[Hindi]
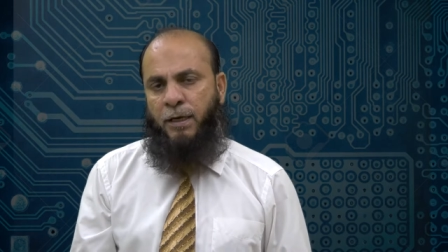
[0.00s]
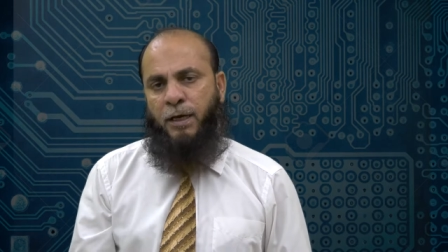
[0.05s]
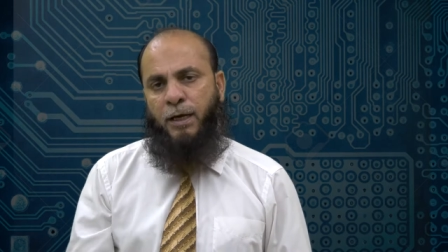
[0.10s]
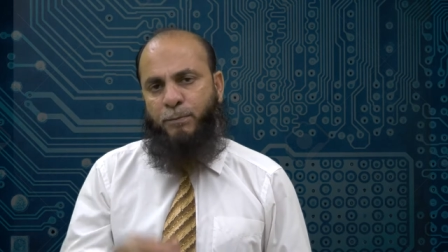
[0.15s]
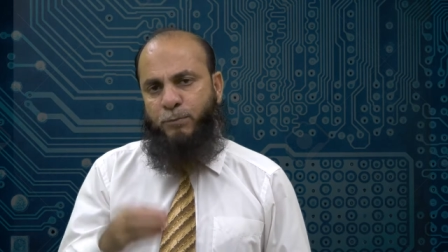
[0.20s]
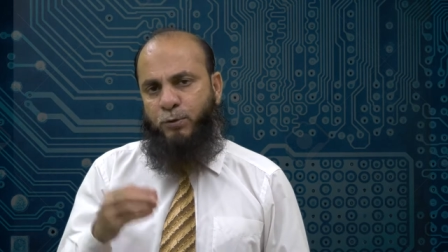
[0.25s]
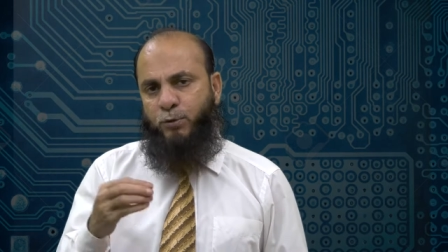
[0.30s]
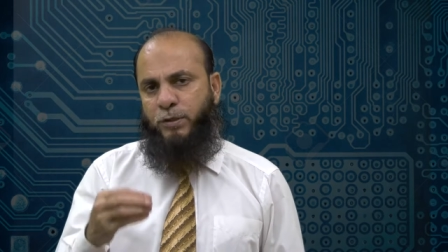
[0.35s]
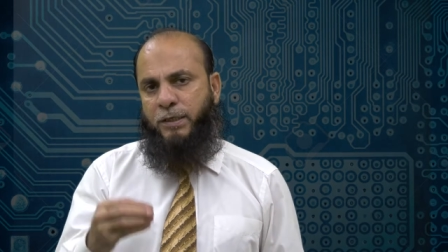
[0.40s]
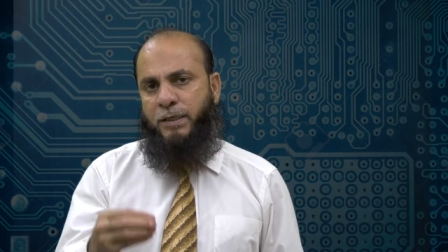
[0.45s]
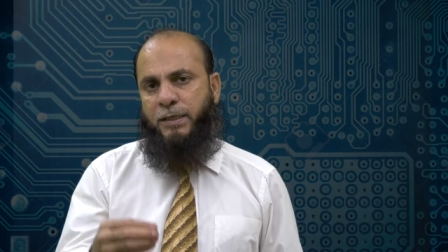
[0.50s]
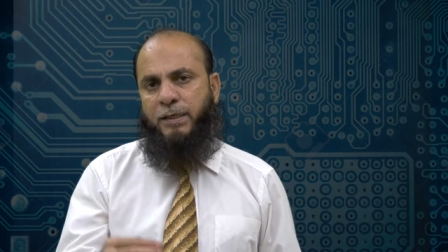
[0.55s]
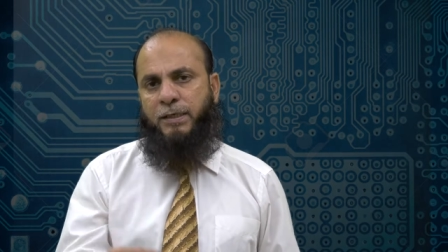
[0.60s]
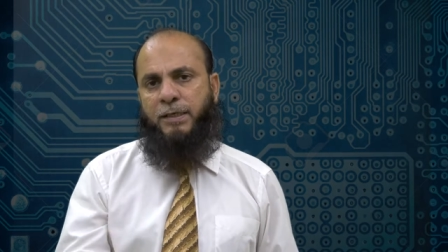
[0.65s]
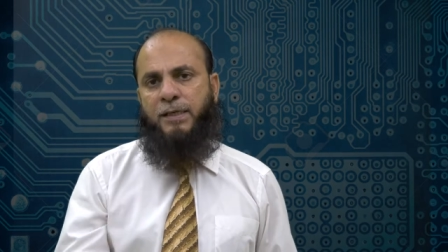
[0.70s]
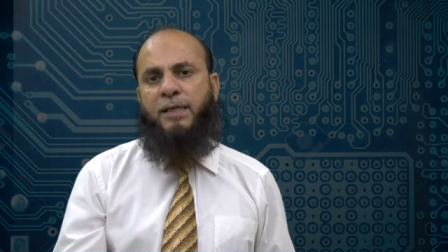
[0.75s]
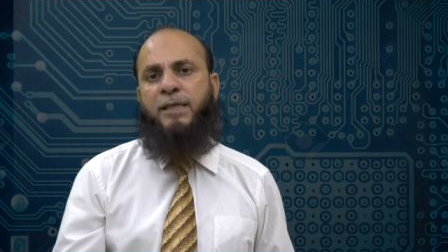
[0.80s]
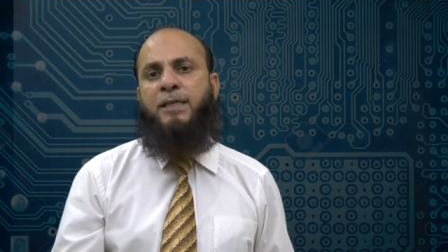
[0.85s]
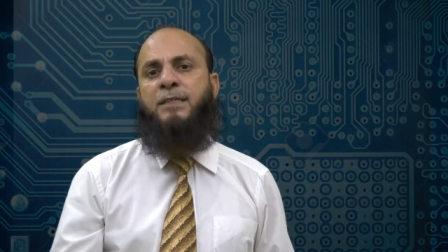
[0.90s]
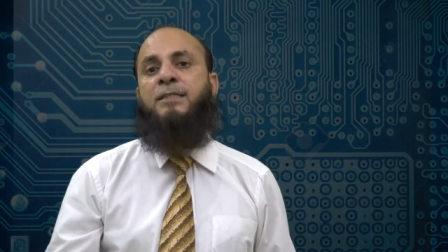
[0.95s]
हम जो
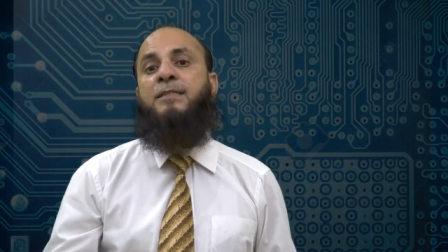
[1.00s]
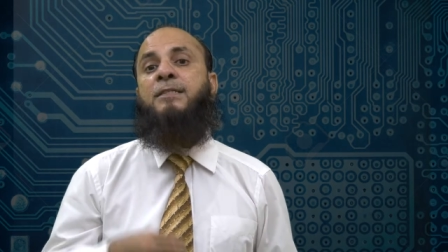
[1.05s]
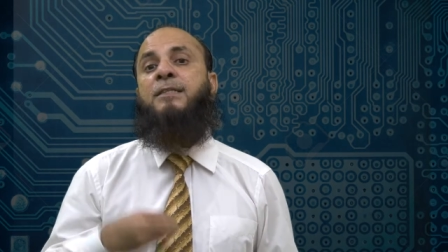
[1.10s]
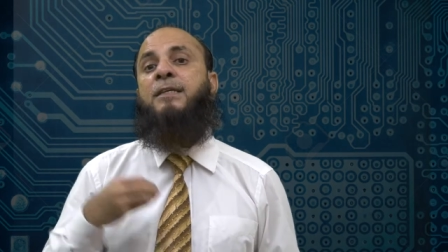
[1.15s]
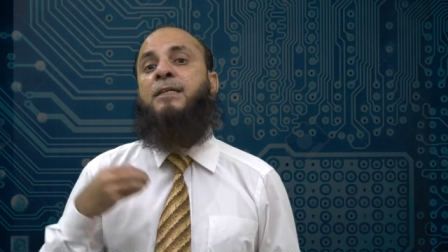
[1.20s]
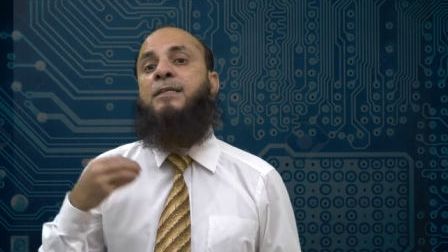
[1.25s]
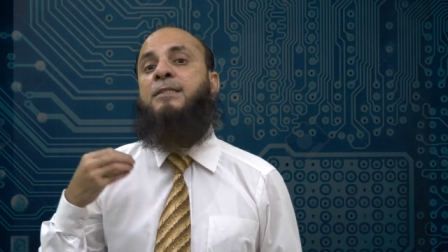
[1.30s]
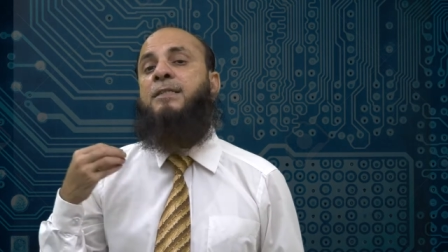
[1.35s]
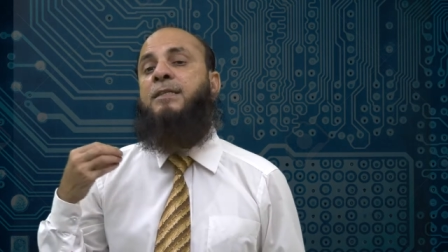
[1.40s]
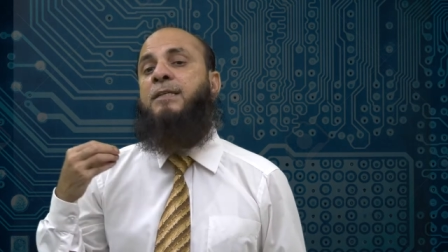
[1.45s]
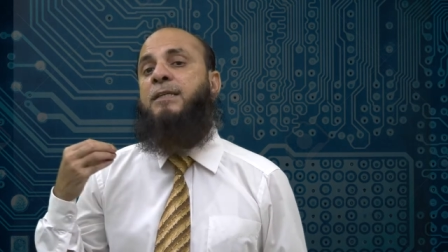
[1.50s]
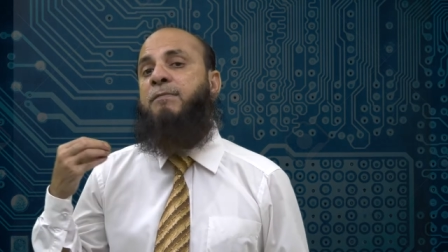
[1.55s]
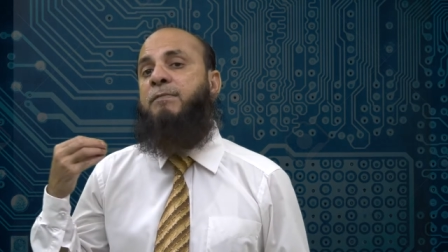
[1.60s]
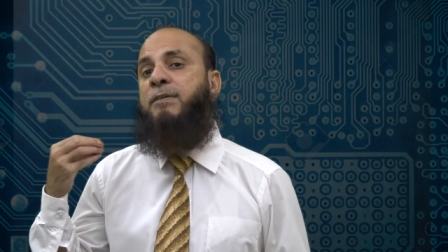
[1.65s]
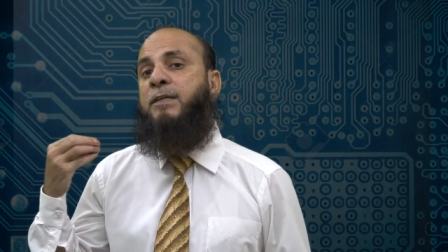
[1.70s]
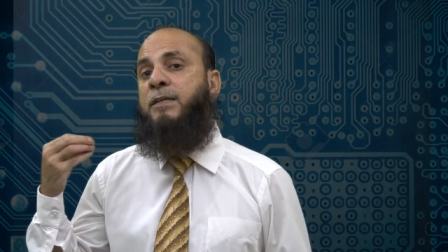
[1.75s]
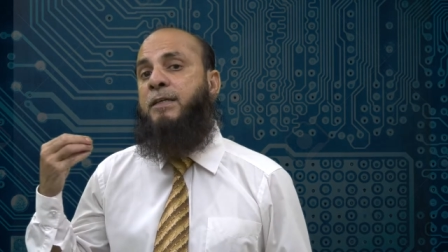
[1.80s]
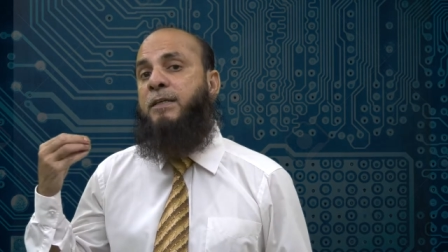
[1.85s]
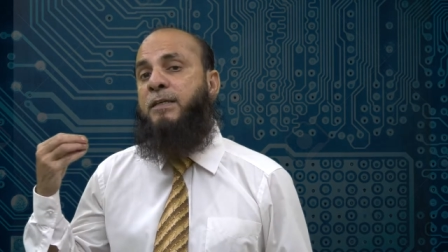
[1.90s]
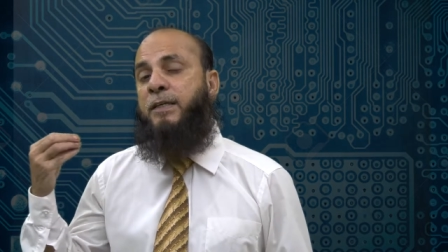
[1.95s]
देखेंगे कि किस तरह से
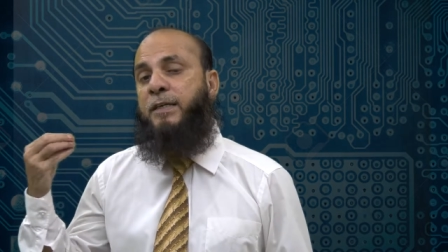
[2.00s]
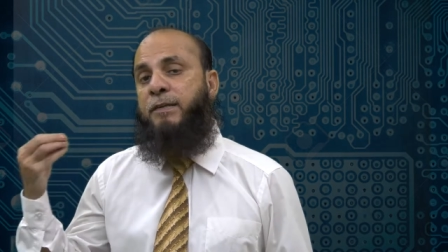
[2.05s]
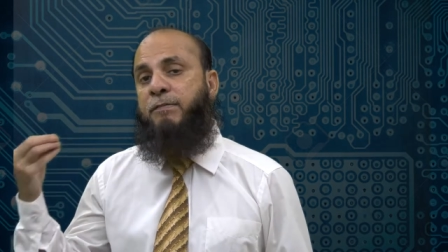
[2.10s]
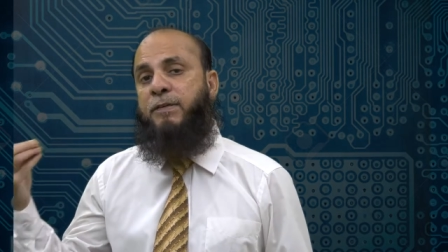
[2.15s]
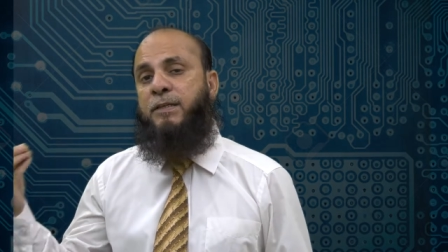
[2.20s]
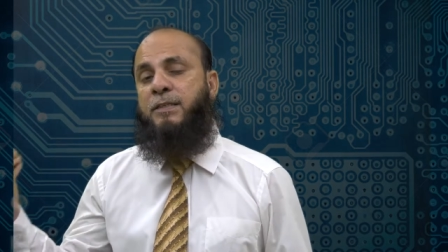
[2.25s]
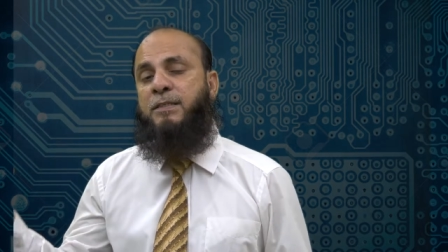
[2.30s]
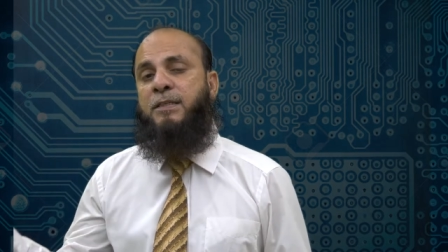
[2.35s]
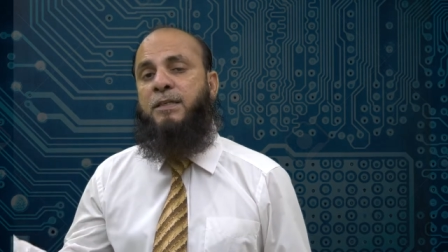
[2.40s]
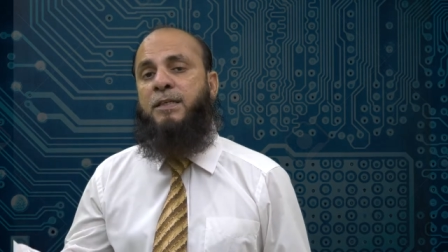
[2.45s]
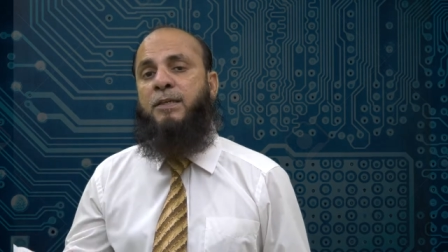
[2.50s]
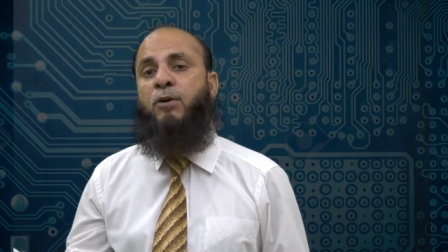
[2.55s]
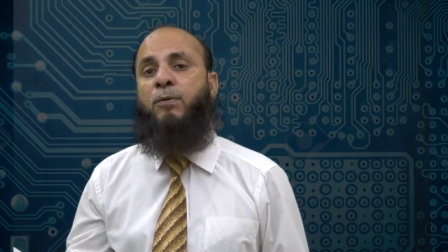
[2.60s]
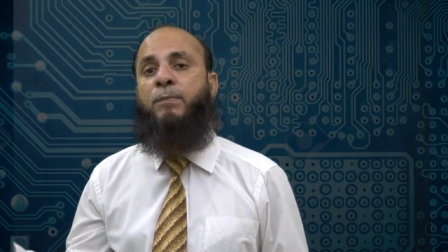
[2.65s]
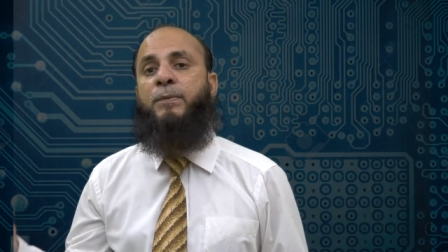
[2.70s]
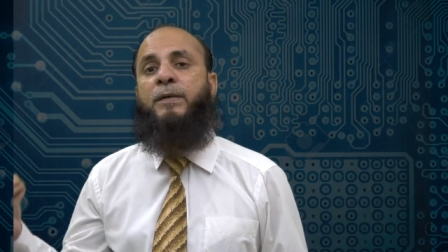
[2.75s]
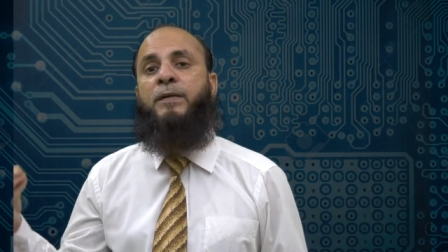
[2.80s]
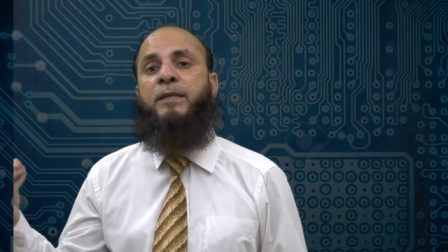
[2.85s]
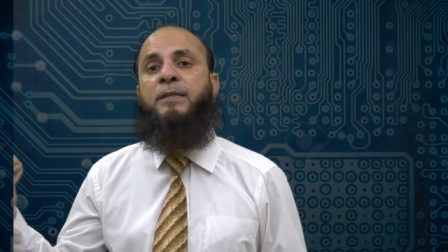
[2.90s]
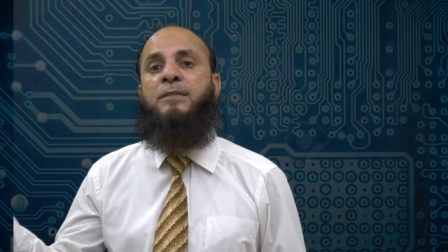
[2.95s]
डीवीडी ड्राइव के ज़रिए
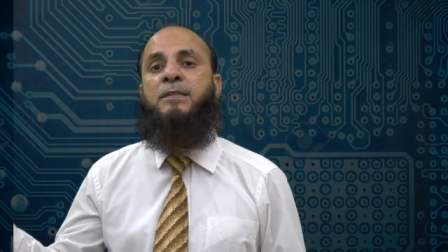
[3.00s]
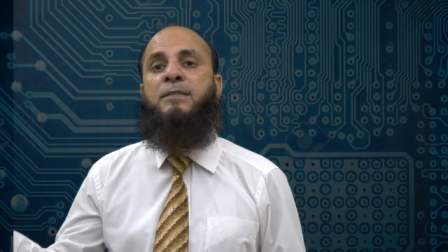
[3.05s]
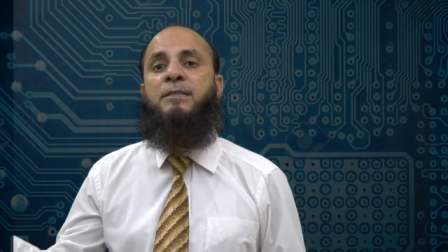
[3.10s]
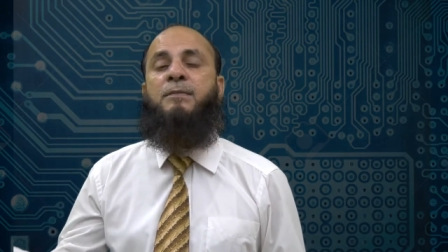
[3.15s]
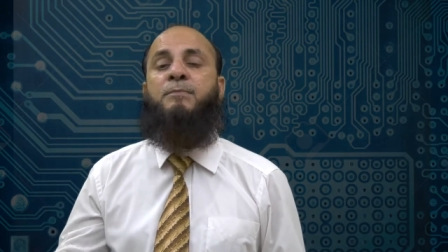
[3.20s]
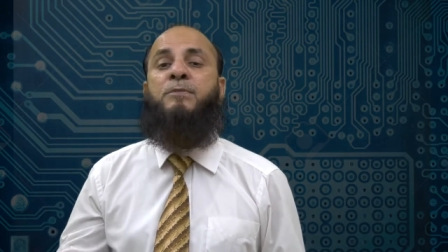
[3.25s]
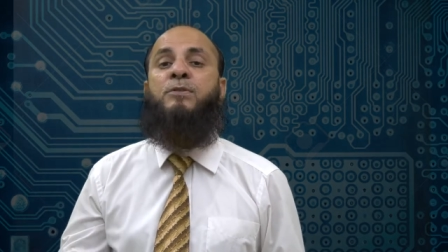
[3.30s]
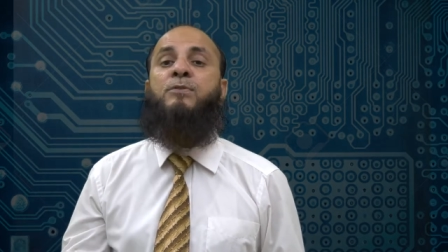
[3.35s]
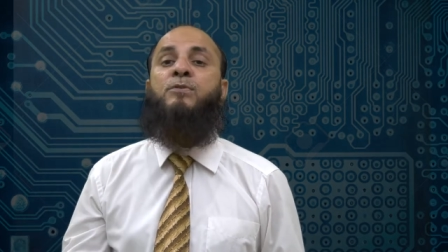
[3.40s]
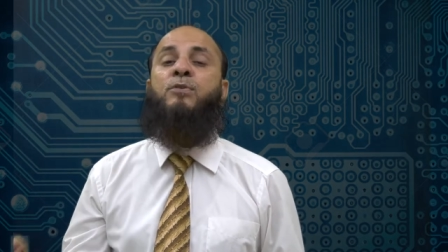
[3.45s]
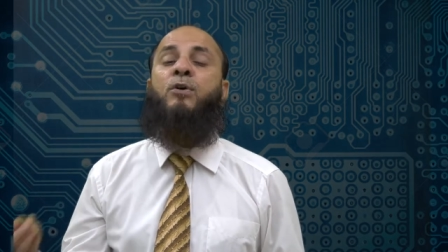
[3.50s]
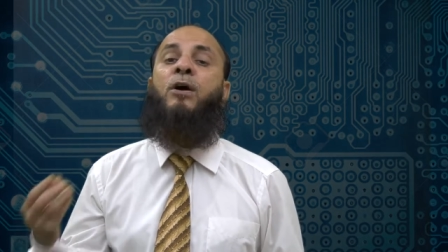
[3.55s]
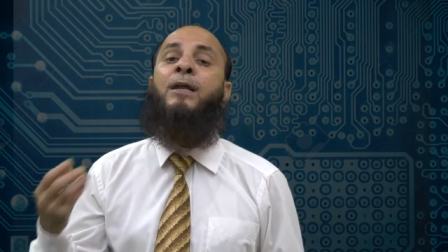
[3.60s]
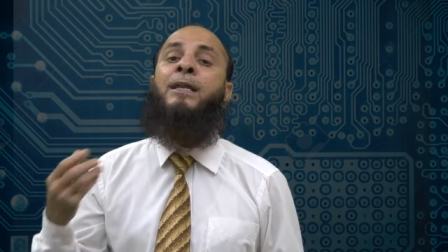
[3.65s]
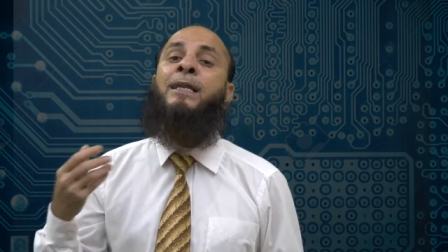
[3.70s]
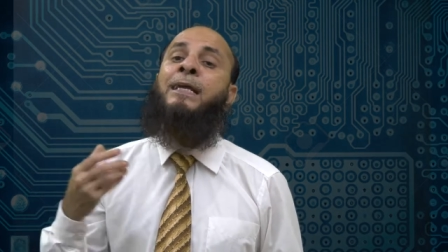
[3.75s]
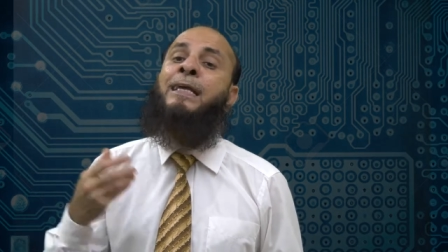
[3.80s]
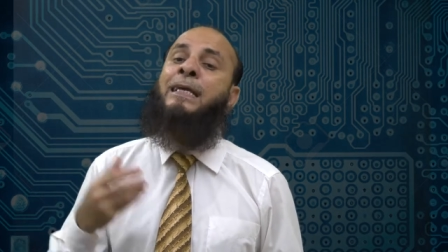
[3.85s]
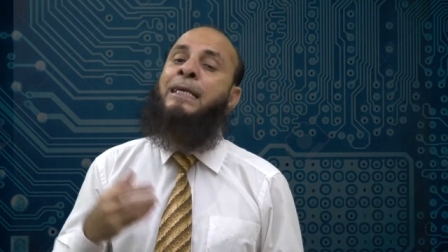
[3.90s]
ऑपरेटिंग सिस्टम इंस्टॉल